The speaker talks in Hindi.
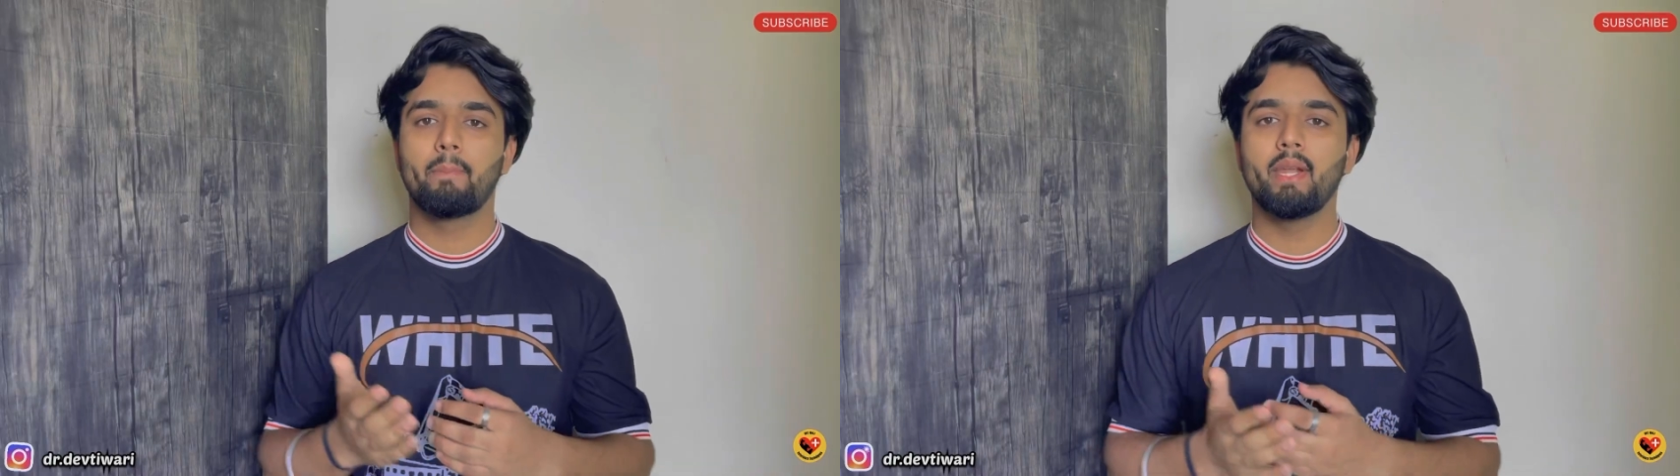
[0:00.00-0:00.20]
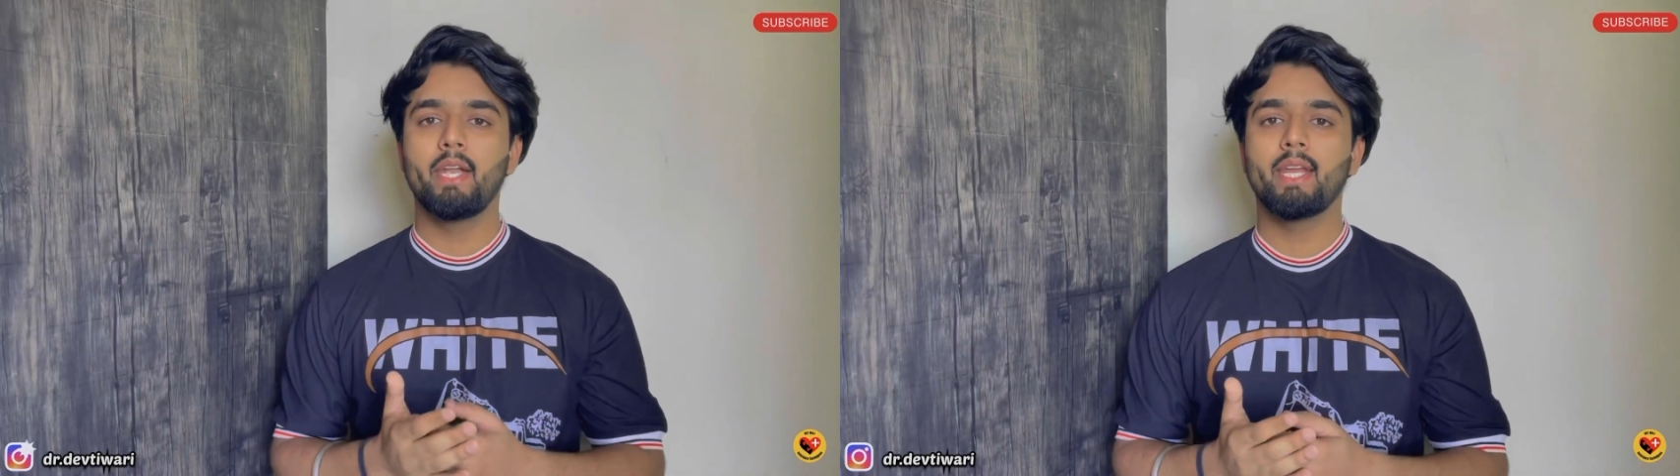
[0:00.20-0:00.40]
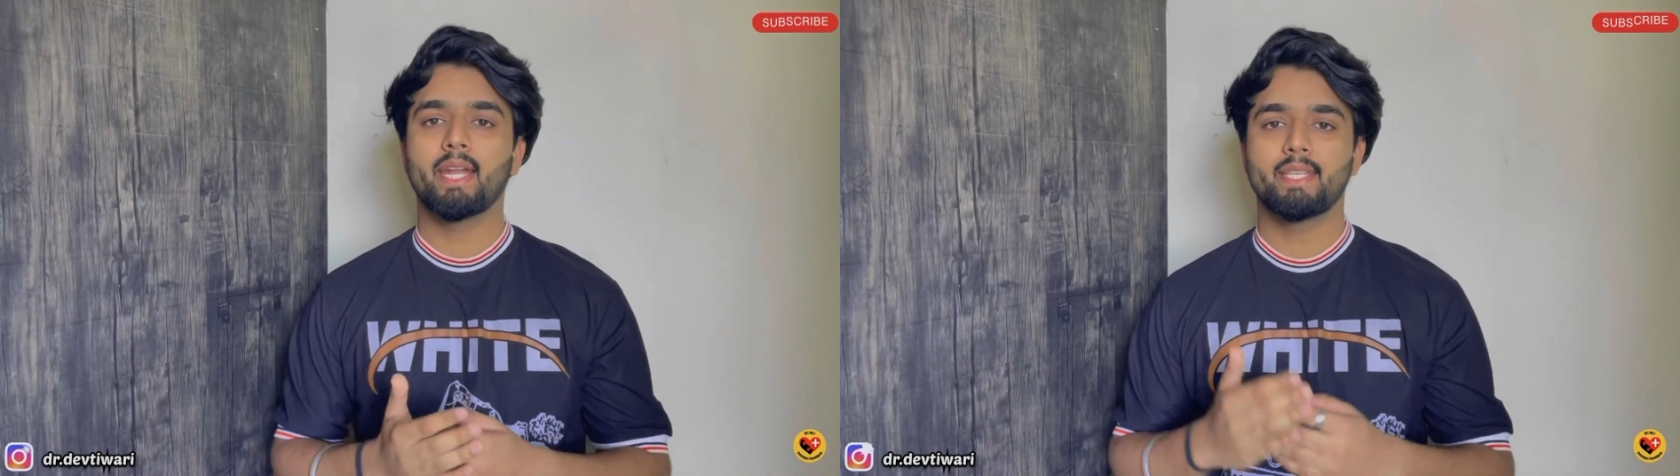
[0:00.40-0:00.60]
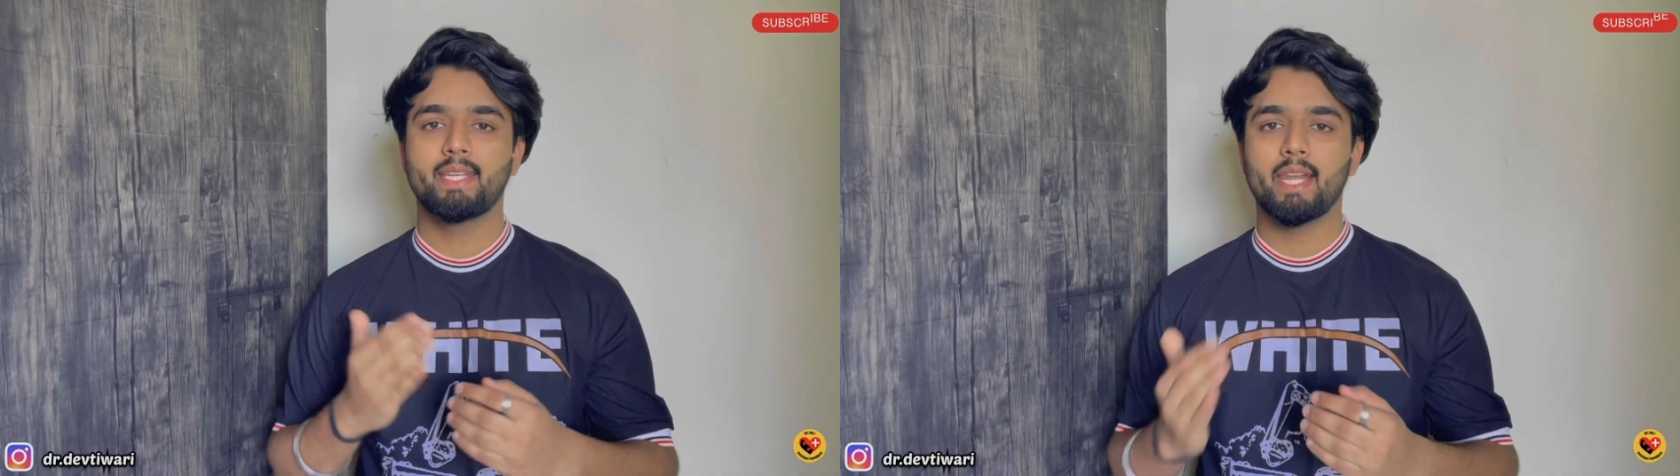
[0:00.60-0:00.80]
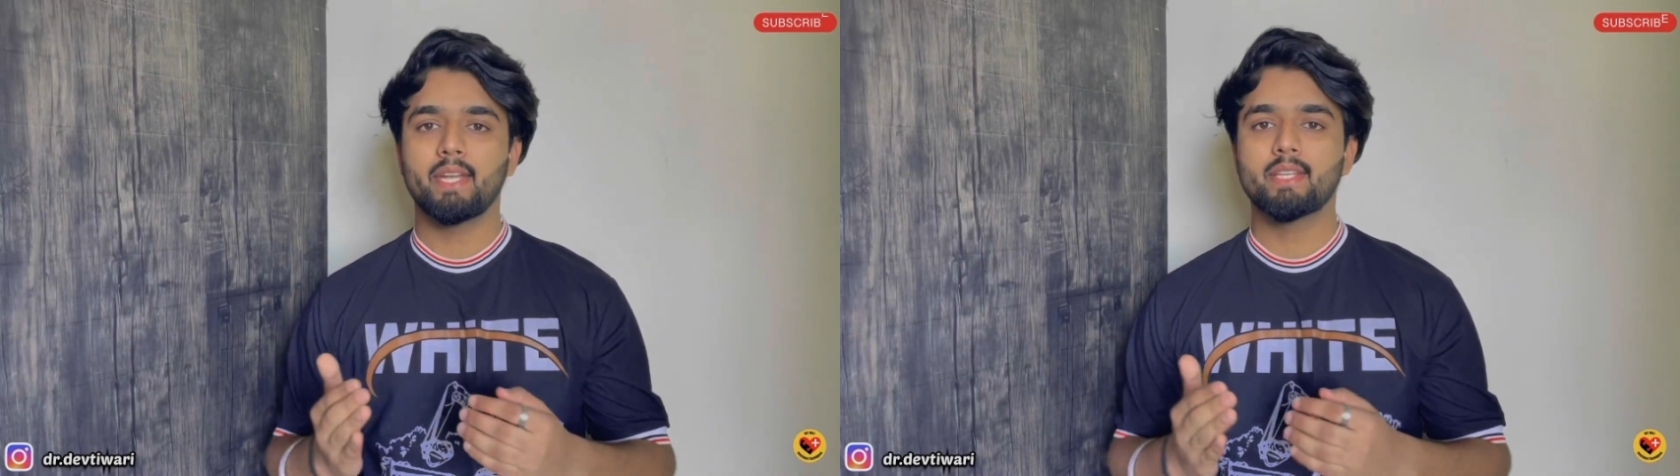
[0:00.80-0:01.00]
ब्रीडिंग एंड
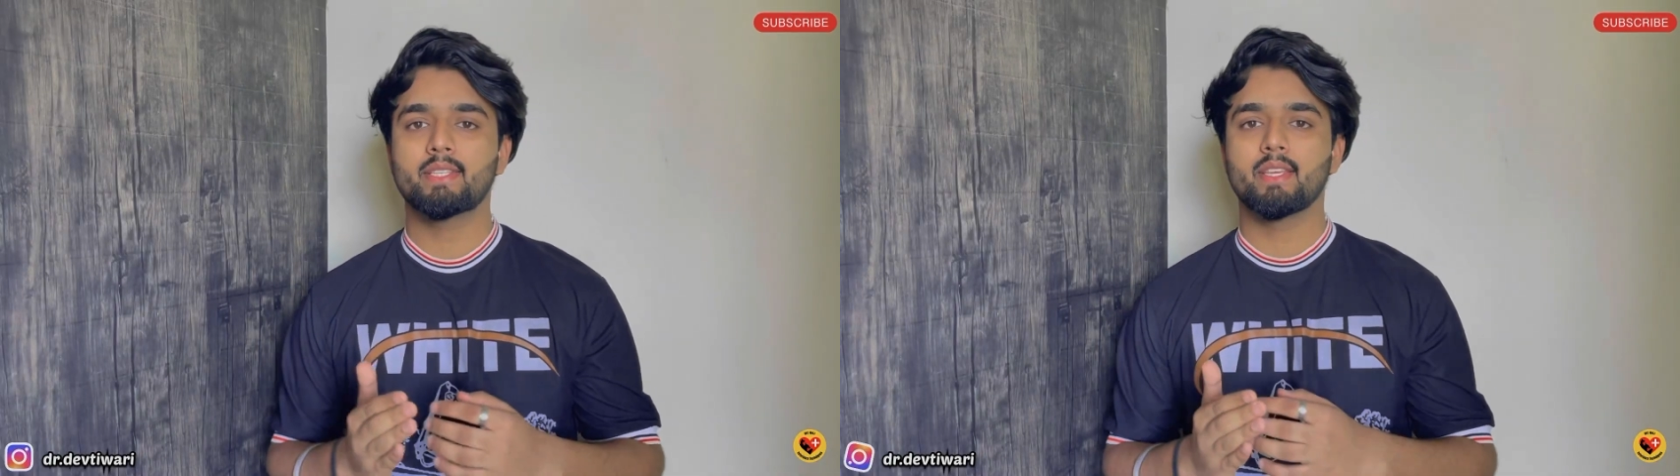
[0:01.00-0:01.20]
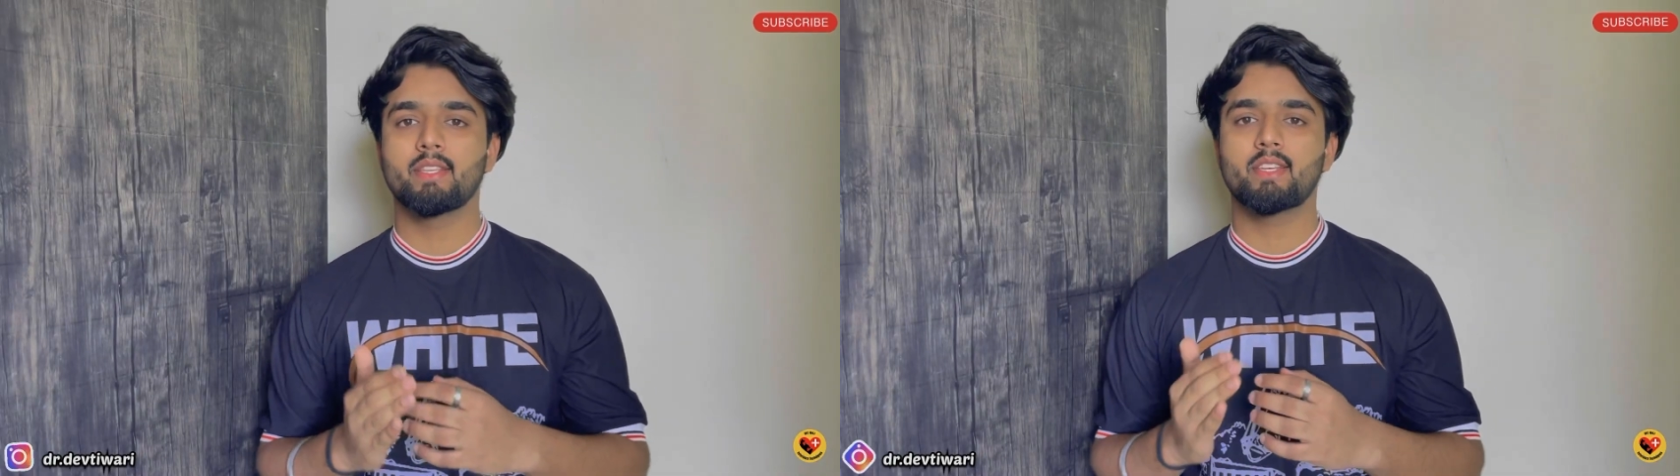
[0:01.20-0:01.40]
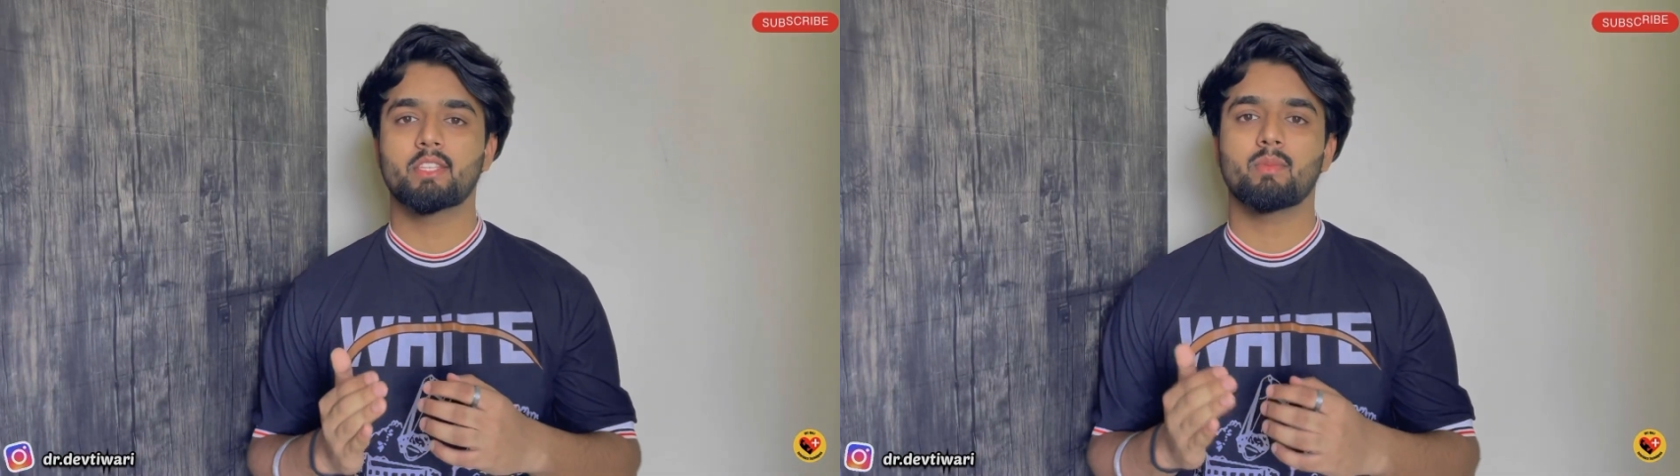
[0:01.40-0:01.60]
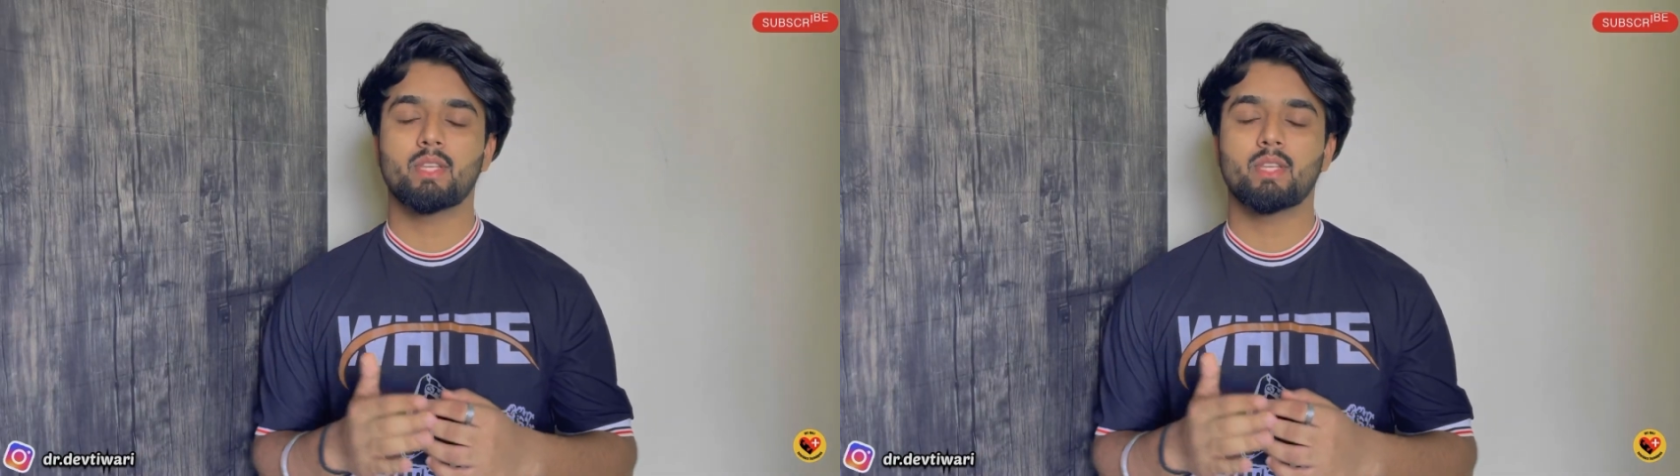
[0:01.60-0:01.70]
जेनेटिक्स रिसर्च